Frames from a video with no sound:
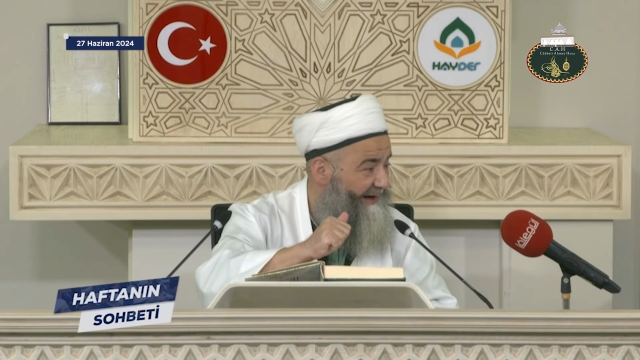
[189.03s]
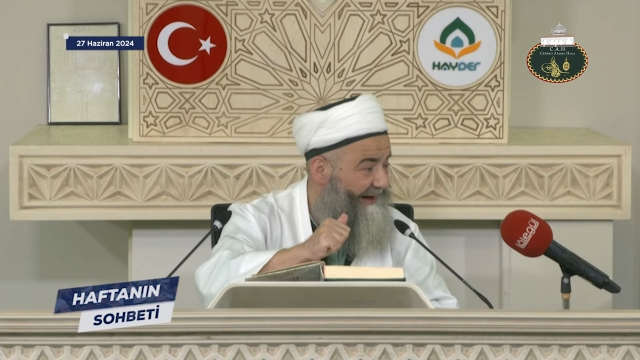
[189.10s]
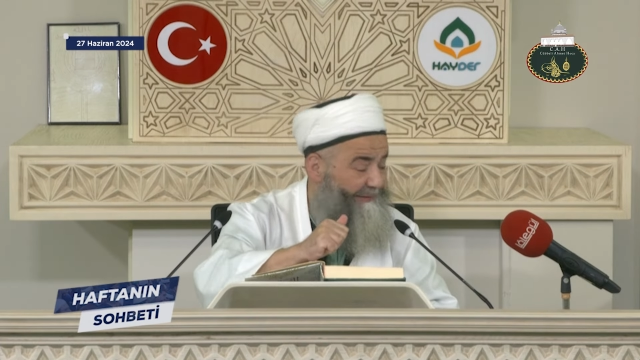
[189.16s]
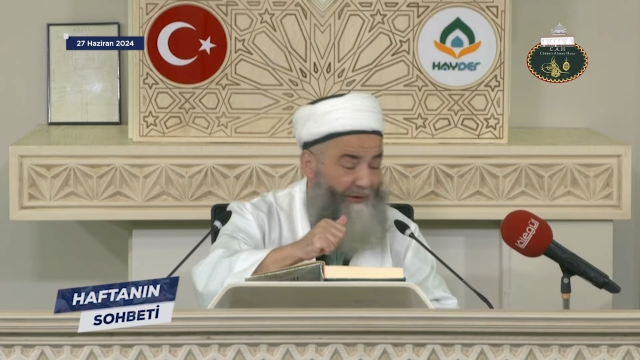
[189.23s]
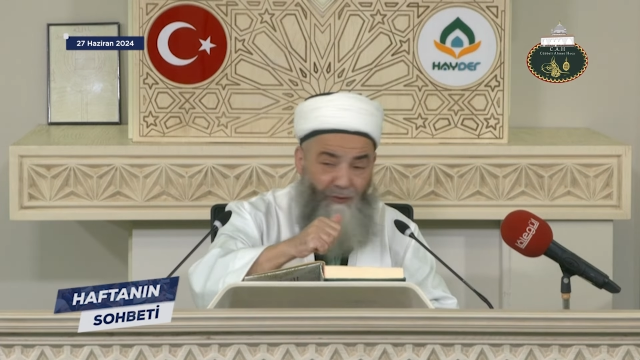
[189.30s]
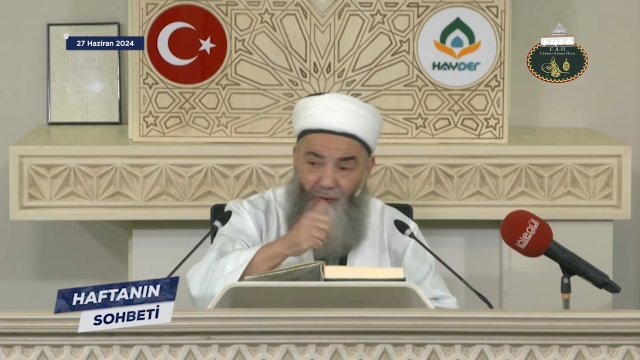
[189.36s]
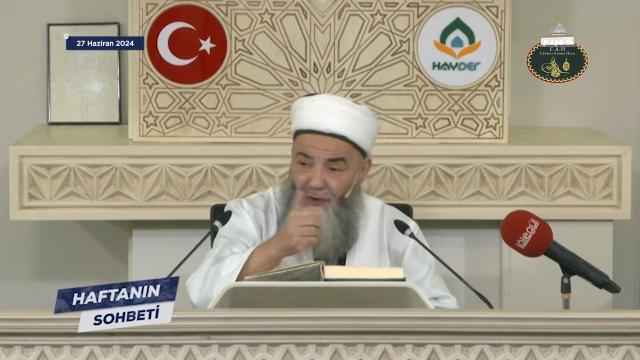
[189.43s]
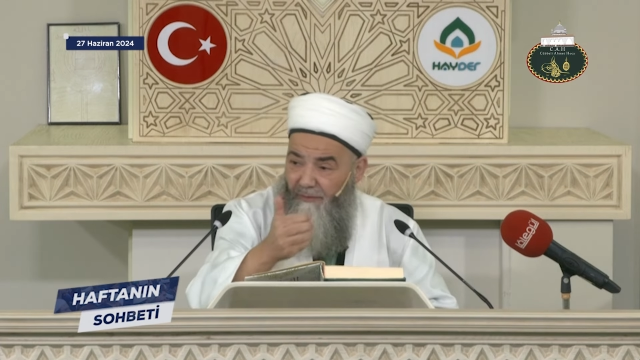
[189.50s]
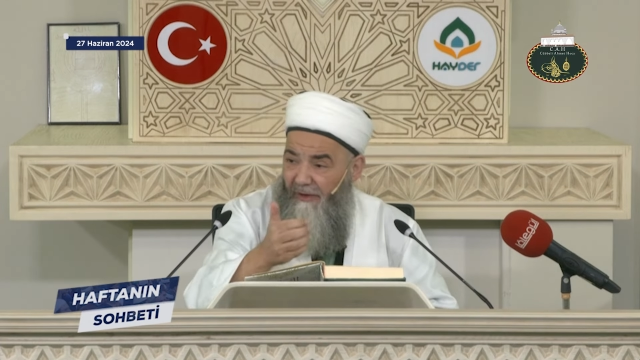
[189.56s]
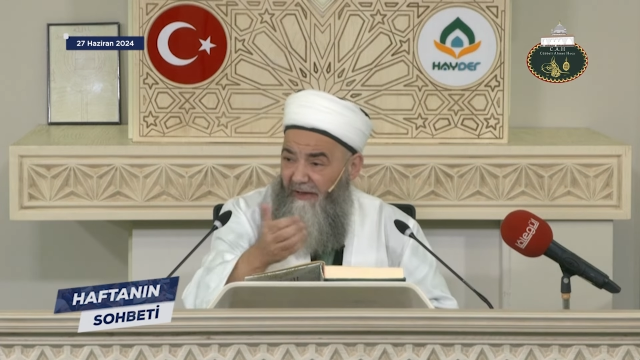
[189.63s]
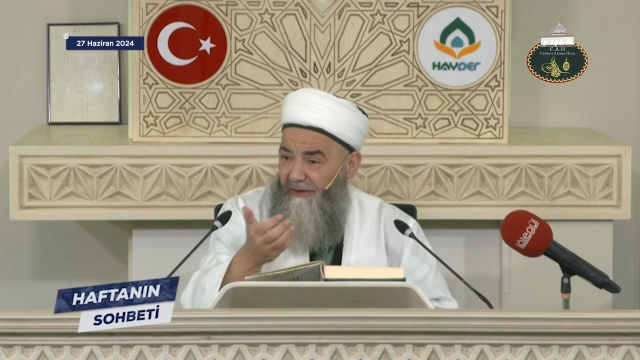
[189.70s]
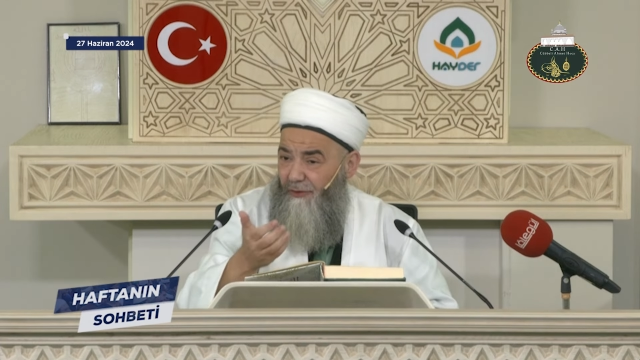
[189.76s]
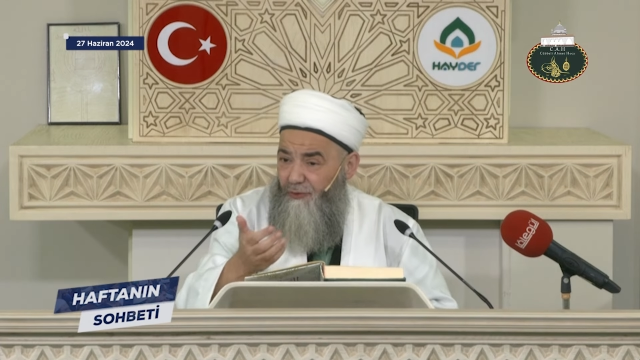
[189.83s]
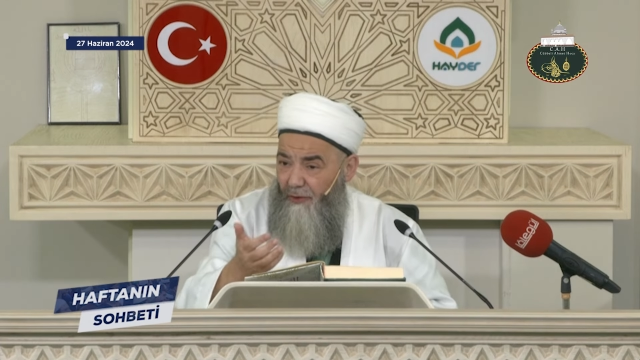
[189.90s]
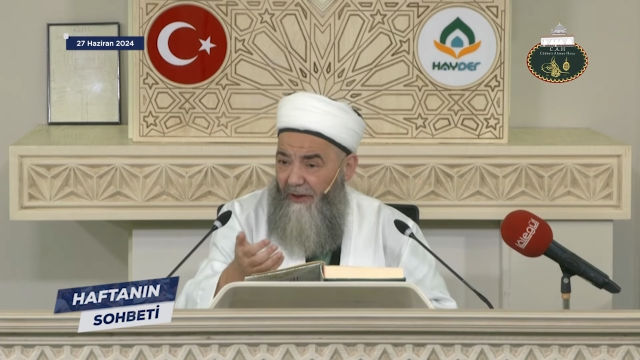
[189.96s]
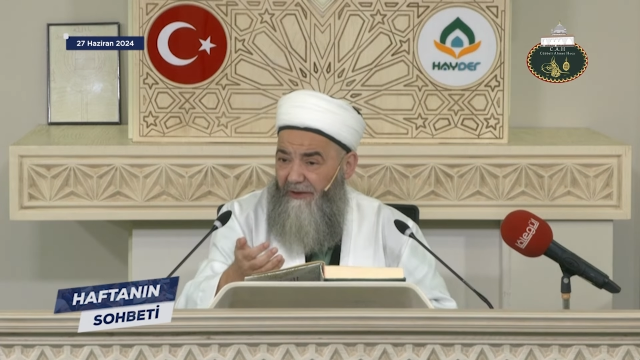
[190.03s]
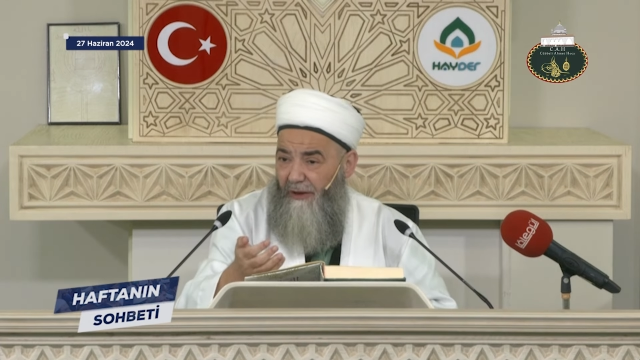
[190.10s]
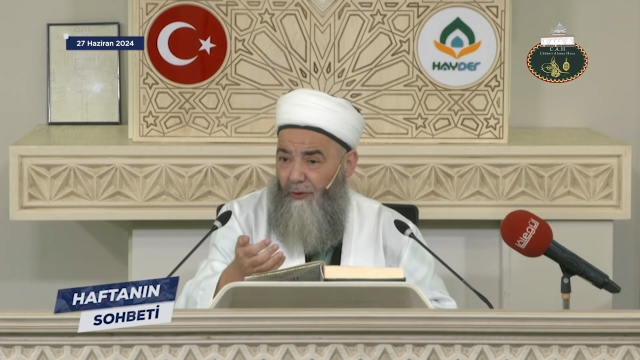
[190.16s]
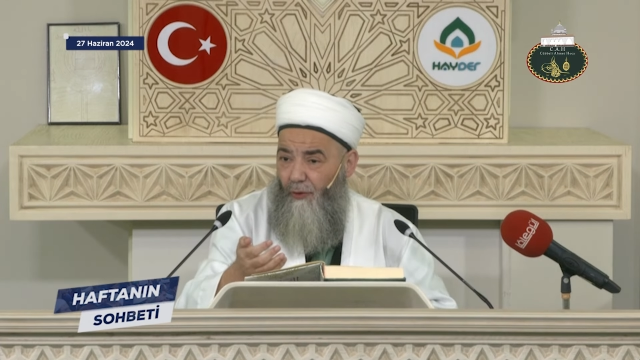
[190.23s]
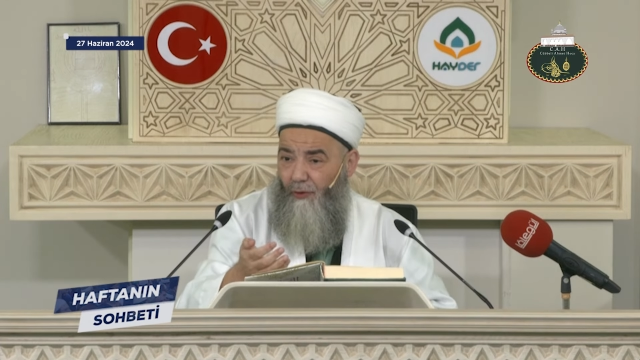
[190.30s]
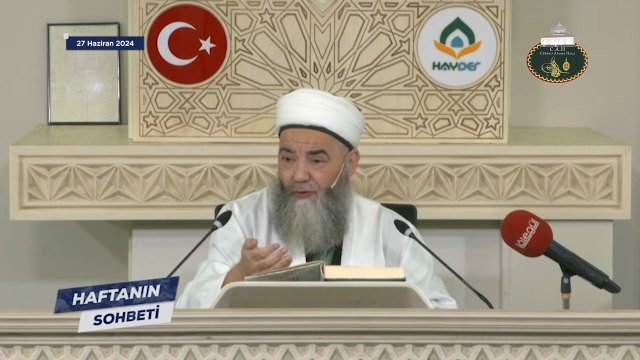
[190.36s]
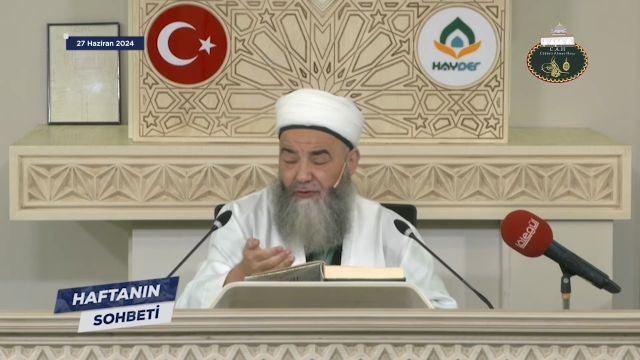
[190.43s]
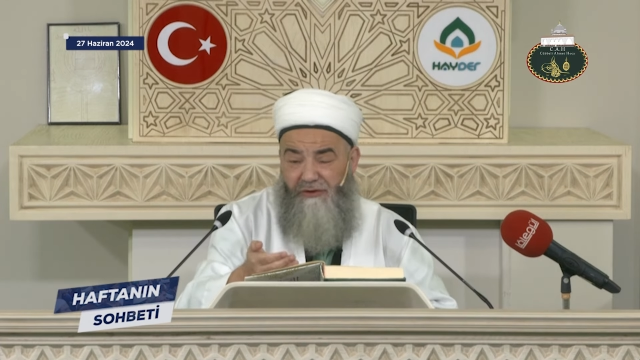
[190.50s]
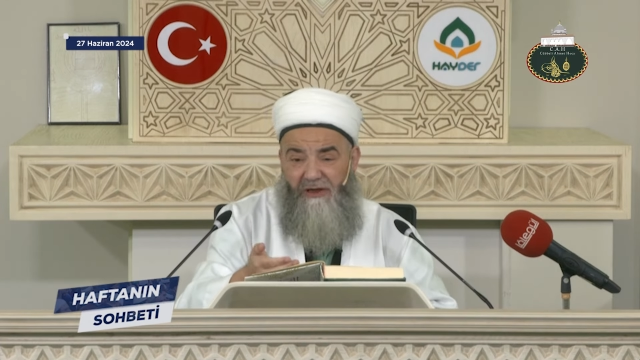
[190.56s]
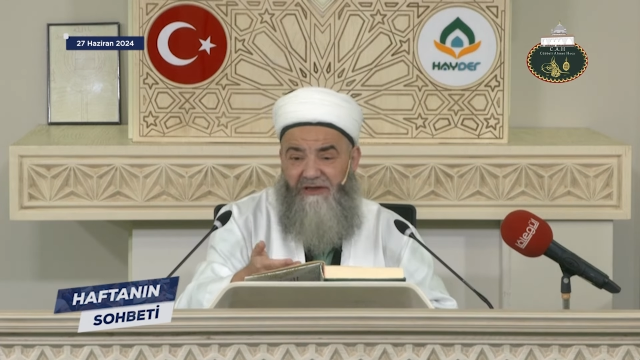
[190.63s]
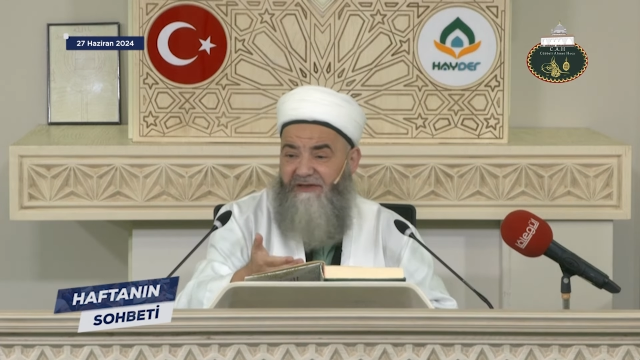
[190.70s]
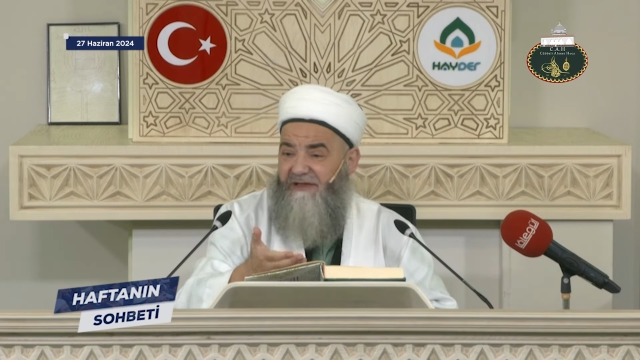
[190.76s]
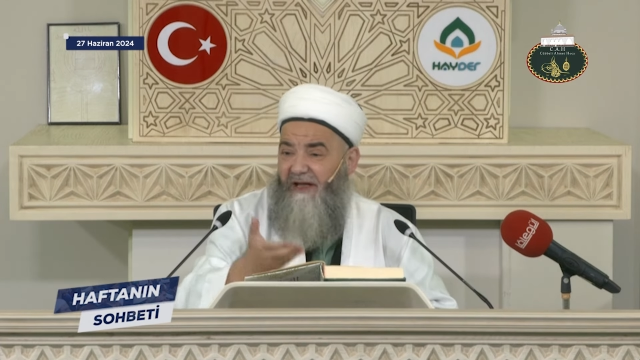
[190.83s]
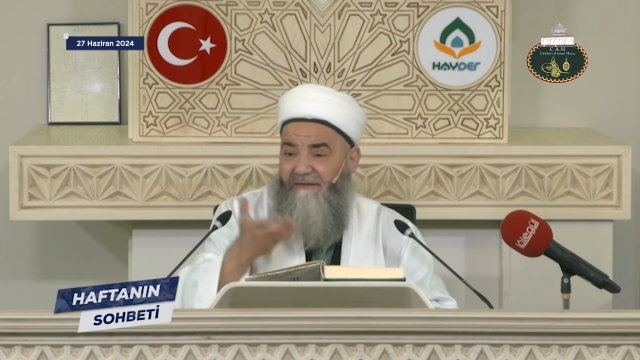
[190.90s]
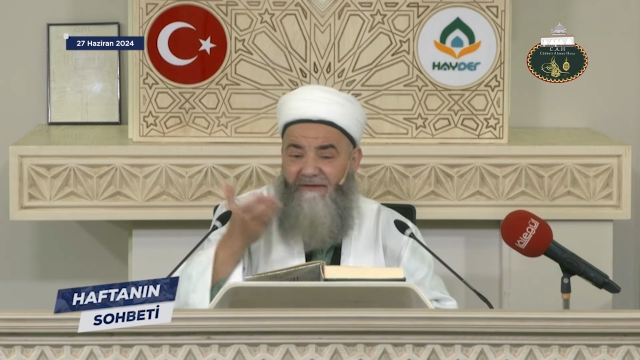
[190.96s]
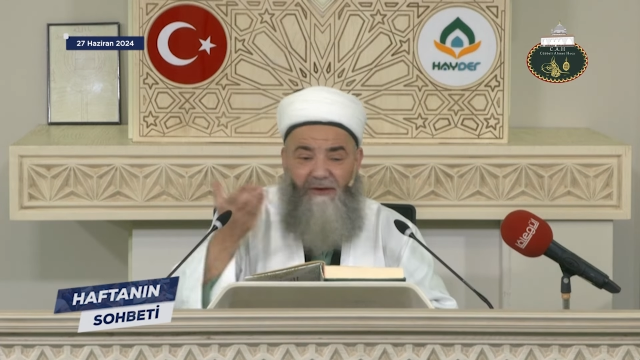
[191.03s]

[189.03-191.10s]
ama normalde şu anda görünüşte ister